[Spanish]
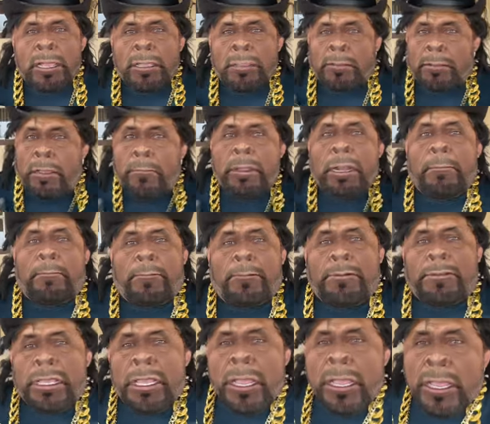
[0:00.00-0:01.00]
Yo ya me la
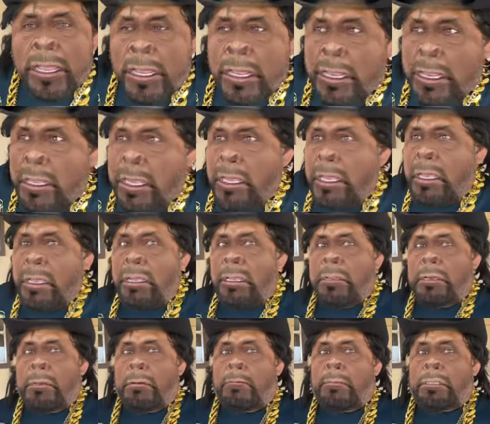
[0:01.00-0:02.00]
puse.
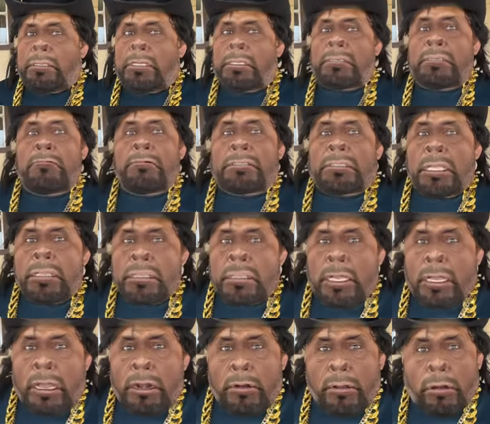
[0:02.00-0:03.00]
más que hace bastante
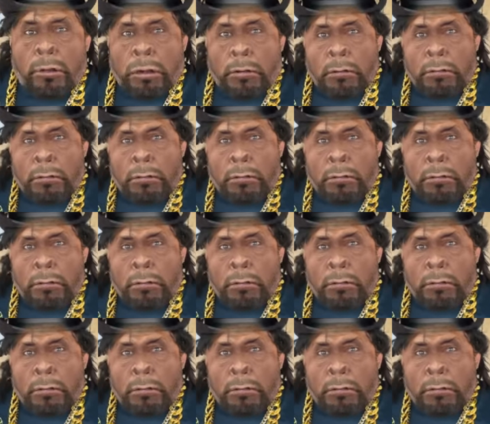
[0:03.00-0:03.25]
calor,